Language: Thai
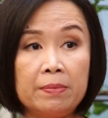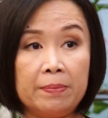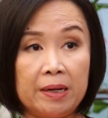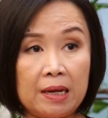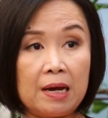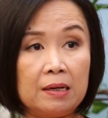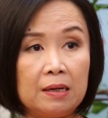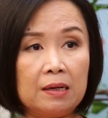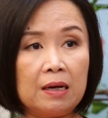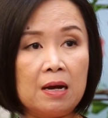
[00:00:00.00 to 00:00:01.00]
เหมือนกัน
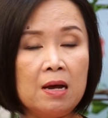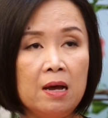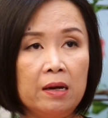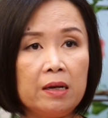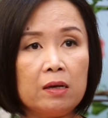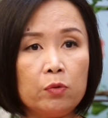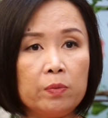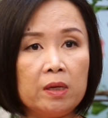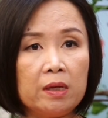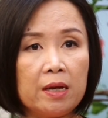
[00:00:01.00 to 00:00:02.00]
นะคะในกลุ่
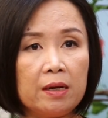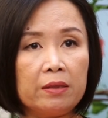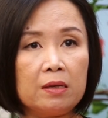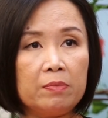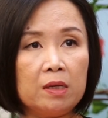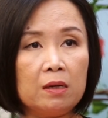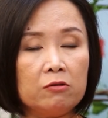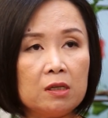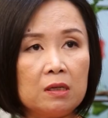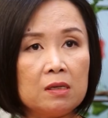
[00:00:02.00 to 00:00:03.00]
มนี้เนี่ยในธีมนี้
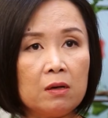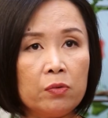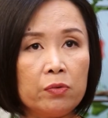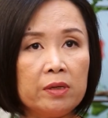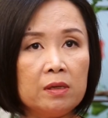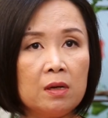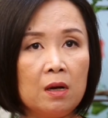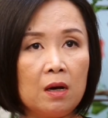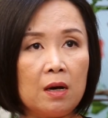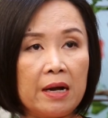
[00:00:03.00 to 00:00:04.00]
เราจะเลือกหุ้น
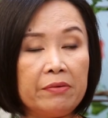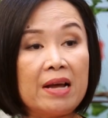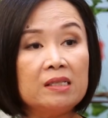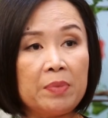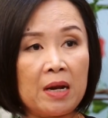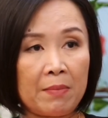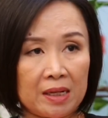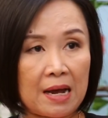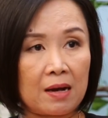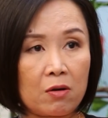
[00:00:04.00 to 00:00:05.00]
อันแรกจะเป็น
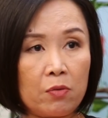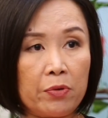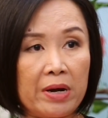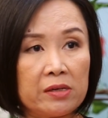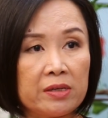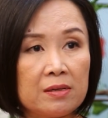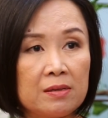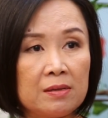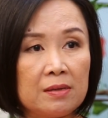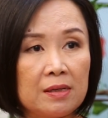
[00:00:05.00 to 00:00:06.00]
Amata
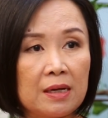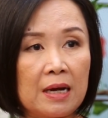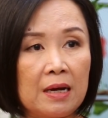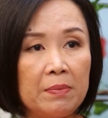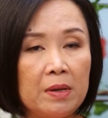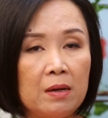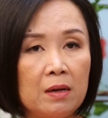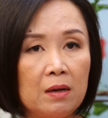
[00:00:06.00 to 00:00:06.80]
Corporation นะคะเป็น